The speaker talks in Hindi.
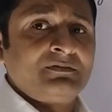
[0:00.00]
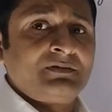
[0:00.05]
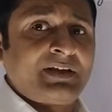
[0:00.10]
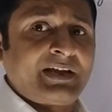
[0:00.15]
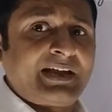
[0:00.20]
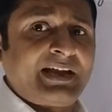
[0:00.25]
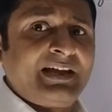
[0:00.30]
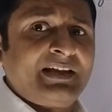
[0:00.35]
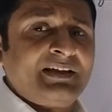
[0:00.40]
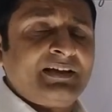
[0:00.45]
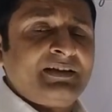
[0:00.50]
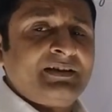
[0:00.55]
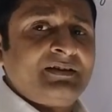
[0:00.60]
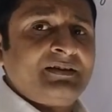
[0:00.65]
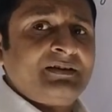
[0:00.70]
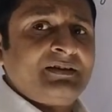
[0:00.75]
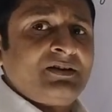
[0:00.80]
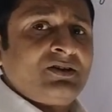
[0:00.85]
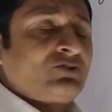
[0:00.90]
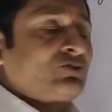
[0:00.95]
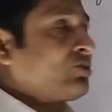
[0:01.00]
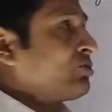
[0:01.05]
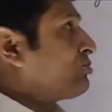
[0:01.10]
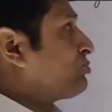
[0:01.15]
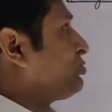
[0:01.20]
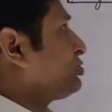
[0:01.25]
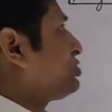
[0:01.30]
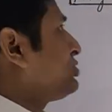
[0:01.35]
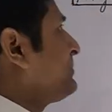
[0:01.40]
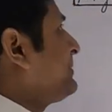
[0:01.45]
ठीक है तो
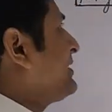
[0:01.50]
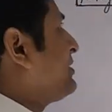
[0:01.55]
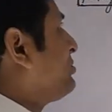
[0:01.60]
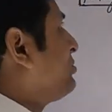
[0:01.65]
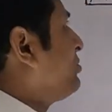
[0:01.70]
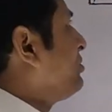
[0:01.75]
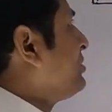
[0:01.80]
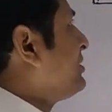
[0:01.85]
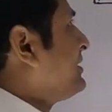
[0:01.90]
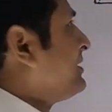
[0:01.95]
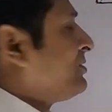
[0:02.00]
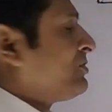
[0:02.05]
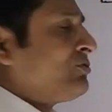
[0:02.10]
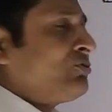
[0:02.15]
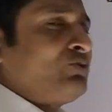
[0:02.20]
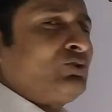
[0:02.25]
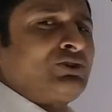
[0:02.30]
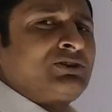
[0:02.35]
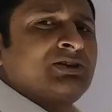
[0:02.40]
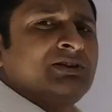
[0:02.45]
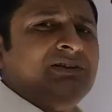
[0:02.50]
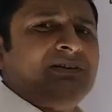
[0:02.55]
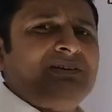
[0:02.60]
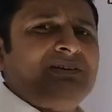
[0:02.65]
कुछ भी हो कुछ